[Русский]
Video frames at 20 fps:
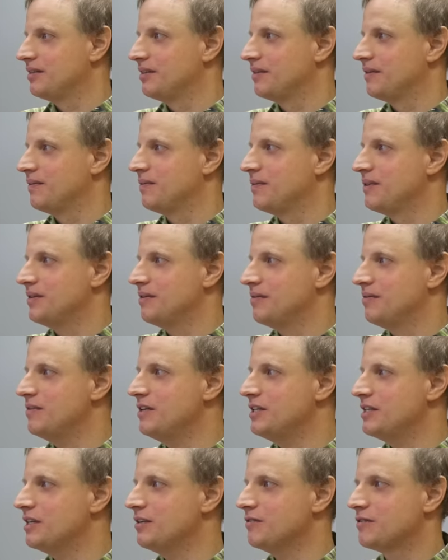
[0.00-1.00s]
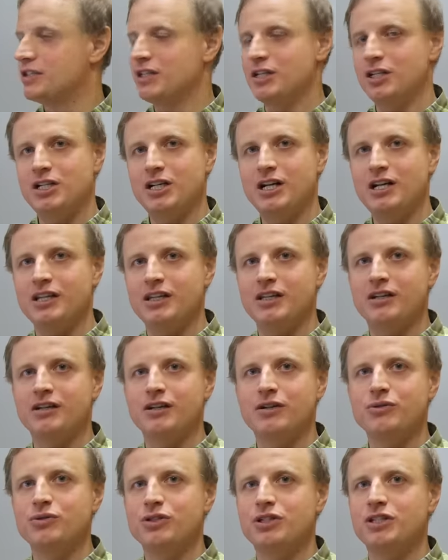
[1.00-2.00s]
Э, видели, встречали,
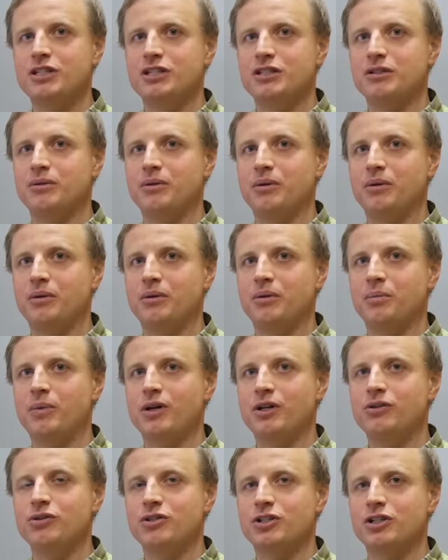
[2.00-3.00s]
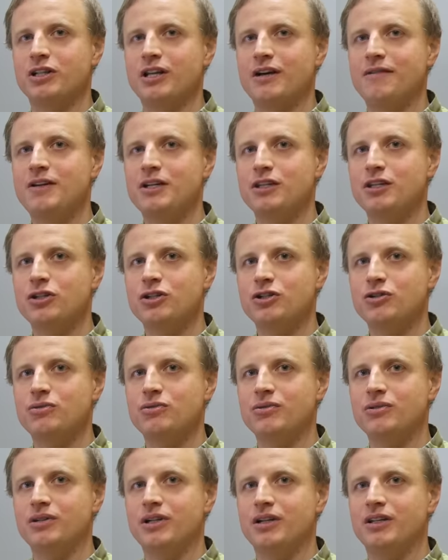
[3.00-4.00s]
такая гусеница э, похожа на
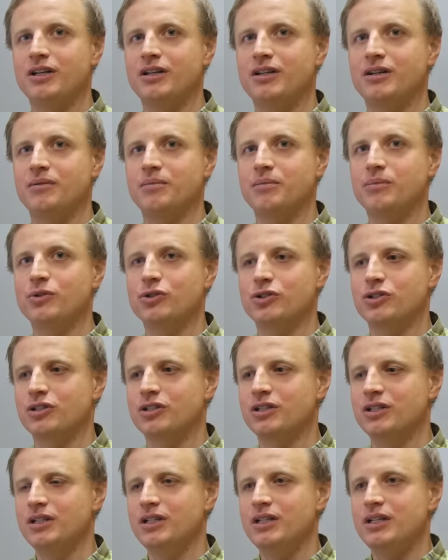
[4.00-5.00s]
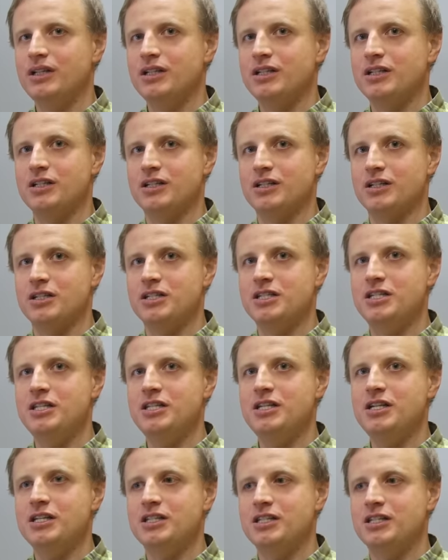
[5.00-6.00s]
веточку, она может э,
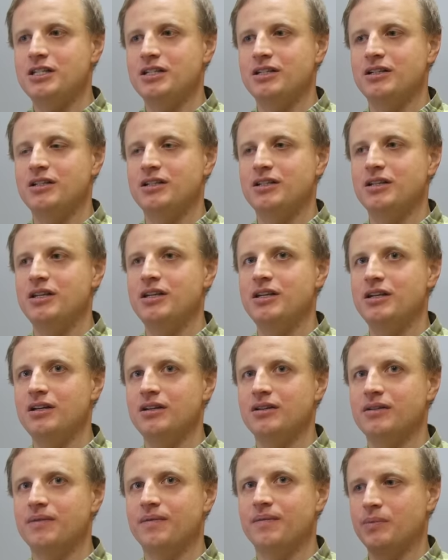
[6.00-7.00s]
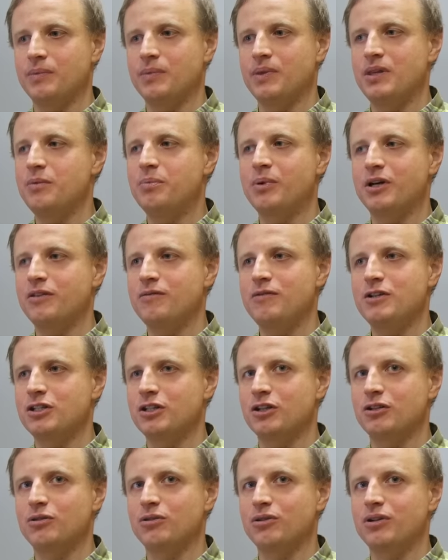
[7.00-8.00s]
сидеть и
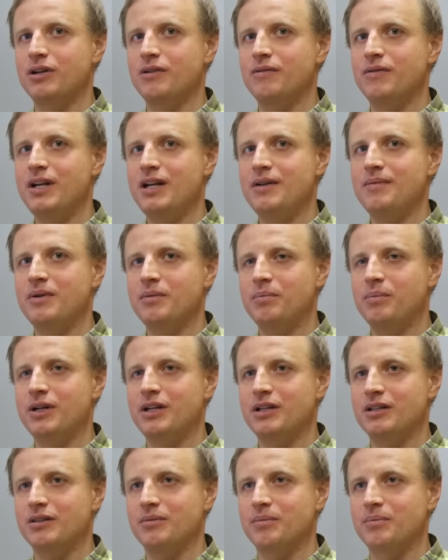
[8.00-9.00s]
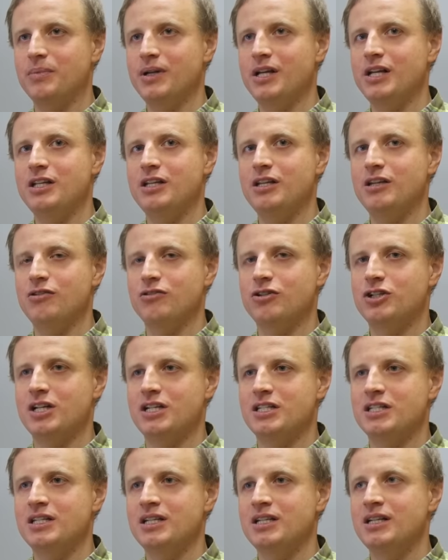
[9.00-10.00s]
неподвижно долгое время, при этом передняя ее
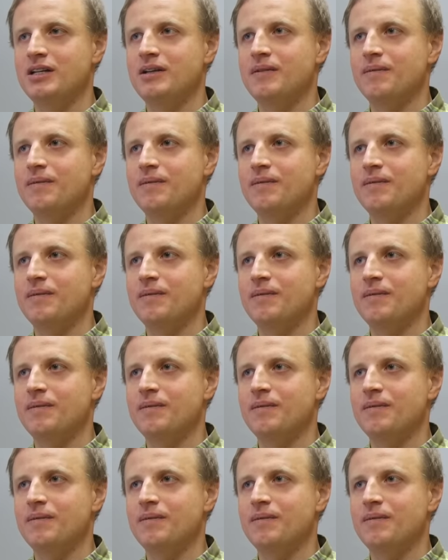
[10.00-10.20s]
часть